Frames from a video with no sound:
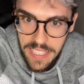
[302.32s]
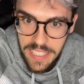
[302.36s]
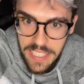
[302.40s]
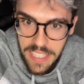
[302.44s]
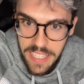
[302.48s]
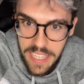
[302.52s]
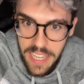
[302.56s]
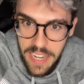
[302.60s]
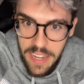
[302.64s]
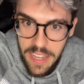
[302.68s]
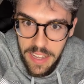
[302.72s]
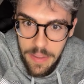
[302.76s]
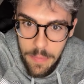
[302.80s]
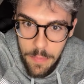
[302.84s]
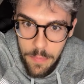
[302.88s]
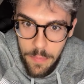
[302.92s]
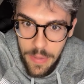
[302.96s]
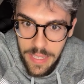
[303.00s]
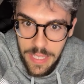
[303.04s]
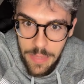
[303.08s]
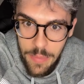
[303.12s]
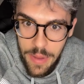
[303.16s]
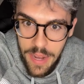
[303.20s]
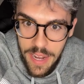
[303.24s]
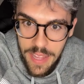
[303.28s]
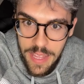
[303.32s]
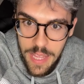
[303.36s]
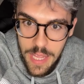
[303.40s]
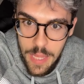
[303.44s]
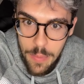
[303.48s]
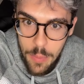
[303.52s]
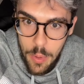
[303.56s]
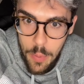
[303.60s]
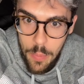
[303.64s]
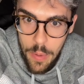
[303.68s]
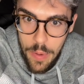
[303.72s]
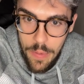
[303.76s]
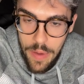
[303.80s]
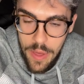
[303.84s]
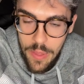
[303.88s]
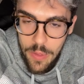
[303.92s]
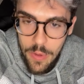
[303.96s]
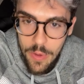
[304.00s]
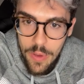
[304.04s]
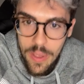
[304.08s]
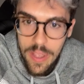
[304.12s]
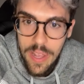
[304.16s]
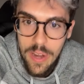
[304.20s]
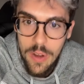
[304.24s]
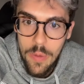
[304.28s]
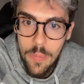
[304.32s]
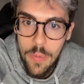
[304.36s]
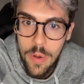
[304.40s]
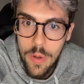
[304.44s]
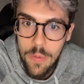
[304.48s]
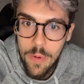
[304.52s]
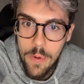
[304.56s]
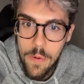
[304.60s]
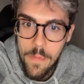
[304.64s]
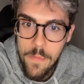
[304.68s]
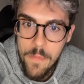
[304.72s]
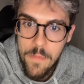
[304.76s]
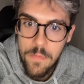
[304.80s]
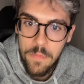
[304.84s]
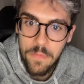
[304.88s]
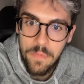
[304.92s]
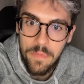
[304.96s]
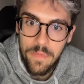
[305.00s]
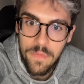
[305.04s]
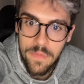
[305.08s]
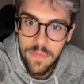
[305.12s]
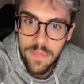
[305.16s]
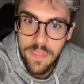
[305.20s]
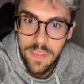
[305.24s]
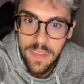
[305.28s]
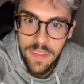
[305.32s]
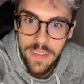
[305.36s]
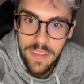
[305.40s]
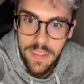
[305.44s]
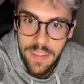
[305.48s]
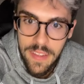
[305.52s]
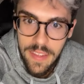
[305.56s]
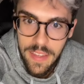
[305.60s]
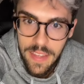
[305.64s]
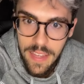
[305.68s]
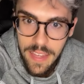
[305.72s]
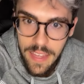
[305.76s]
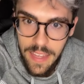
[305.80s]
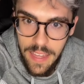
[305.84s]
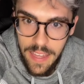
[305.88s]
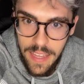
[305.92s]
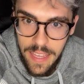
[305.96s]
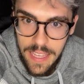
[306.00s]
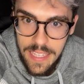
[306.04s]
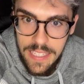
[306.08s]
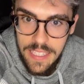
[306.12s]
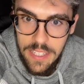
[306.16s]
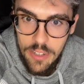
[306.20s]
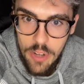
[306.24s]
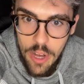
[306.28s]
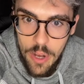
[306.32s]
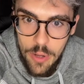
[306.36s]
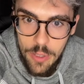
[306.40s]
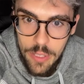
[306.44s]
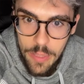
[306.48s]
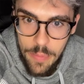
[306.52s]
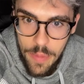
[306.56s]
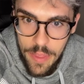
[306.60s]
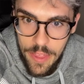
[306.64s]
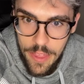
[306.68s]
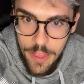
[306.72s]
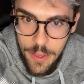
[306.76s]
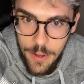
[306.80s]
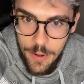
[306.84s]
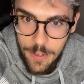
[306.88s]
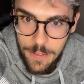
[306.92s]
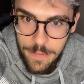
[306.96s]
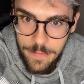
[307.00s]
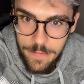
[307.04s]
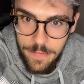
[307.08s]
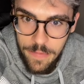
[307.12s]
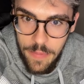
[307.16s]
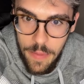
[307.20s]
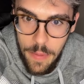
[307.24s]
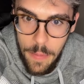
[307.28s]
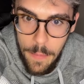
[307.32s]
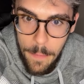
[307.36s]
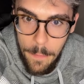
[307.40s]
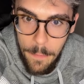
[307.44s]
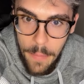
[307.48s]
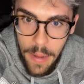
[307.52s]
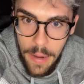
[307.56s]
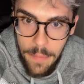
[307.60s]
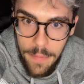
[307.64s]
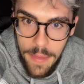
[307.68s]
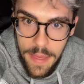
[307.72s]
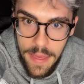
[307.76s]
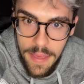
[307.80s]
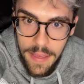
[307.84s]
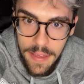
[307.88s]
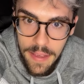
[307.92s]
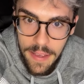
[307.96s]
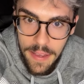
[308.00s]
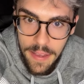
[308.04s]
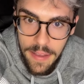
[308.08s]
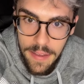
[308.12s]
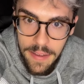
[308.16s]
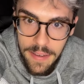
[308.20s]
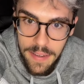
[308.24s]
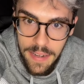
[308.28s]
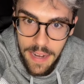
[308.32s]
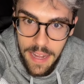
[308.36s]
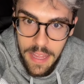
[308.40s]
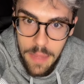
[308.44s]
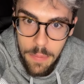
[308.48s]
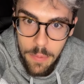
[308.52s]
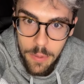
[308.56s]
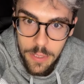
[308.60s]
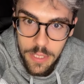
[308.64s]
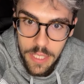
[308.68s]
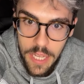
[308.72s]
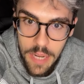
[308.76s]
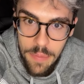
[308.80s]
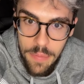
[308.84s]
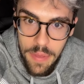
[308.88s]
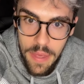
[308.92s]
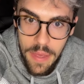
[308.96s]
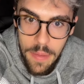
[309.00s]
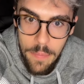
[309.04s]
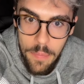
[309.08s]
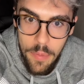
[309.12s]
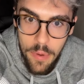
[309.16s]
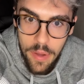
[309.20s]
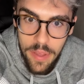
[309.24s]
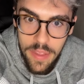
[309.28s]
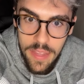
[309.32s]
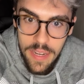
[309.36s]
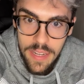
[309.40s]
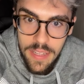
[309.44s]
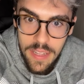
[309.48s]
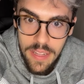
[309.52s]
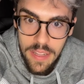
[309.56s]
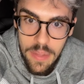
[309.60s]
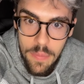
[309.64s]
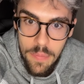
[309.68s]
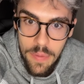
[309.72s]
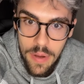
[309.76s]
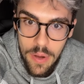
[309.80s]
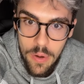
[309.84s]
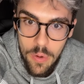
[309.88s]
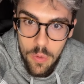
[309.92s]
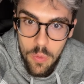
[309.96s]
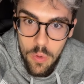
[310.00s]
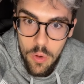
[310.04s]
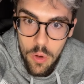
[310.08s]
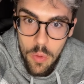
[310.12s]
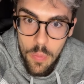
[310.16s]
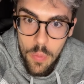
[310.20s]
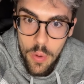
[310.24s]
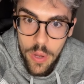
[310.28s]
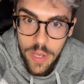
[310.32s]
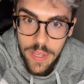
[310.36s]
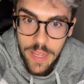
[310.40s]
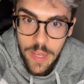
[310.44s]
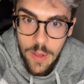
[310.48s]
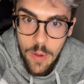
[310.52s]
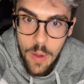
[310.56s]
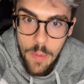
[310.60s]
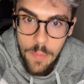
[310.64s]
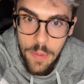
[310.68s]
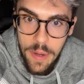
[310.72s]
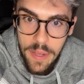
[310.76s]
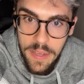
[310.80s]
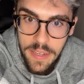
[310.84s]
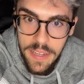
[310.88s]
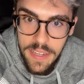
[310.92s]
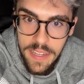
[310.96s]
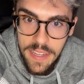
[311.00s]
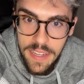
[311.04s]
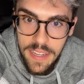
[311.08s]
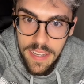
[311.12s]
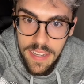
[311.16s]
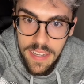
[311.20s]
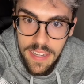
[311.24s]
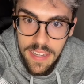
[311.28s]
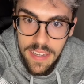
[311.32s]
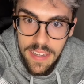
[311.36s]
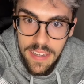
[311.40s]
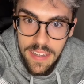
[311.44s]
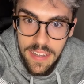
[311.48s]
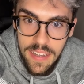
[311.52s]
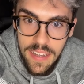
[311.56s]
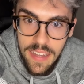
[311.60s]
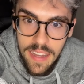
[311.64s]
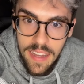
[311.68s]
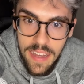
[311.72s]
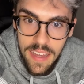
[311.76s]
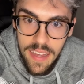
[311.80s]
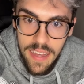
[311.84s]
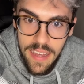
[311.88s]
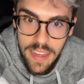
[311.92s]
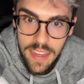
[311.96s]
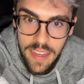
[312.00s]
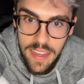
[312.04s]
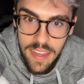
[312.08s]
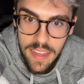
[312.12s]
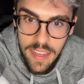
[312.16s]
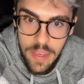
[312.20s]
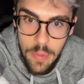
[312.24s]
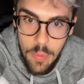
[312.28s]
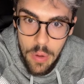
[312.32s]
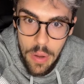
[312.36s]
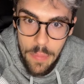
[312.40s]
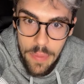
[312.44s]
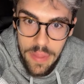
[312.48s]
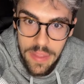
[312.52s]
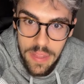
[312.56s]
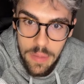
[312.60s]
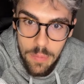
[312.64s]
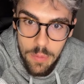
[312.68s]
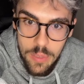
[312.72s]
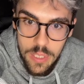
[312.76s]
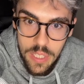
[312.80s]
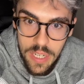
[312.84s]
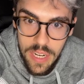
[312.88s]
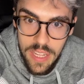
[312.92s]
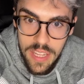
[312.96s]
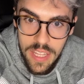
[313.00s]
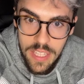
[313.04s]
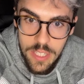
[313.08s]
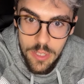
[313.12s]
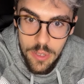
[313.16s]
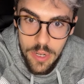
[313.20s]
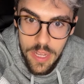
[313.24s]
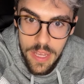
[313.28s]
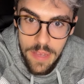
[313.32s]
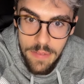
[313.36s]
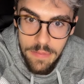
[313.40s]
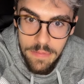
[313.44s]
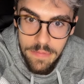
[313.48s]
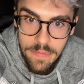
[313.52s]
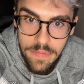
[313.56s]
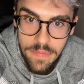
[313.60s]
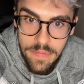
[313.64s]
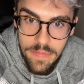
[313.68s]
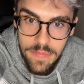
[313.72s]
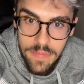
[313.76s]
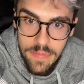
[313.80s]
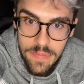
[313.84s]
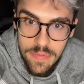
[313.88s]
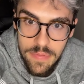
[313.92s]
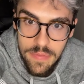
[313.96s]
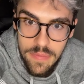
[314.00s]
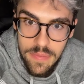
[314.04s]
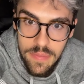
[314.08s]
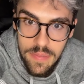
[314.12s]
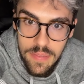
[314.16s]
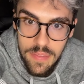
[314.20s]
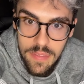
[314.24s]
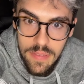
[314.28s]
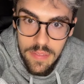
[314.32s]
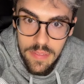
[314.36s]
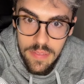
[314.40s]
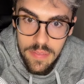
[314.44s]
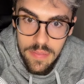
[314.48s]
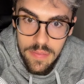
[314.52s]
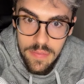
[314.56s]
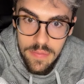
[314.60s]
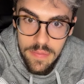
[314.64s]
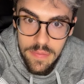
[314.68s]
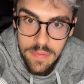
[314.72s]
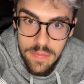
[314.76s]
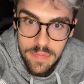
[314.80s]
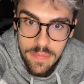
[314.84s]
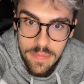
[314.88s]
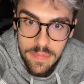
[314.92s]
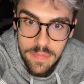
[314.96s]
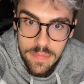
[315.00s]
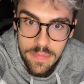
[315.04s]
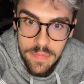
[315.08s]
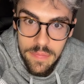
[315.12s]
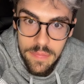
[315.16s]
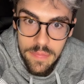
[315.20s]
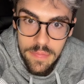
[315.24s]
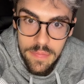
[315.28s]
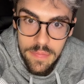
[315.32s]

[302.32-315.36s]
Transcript: que si quieres, pásame receta por privado y lo pruebo. Y si lo hago, te menciono. Barbie, gracias por seguirme. ¿Por qué cenas tan temprano, curro? Porque tengo hambre. Eh, qué buena pinta, muchas gracias, sorry. Mm, mm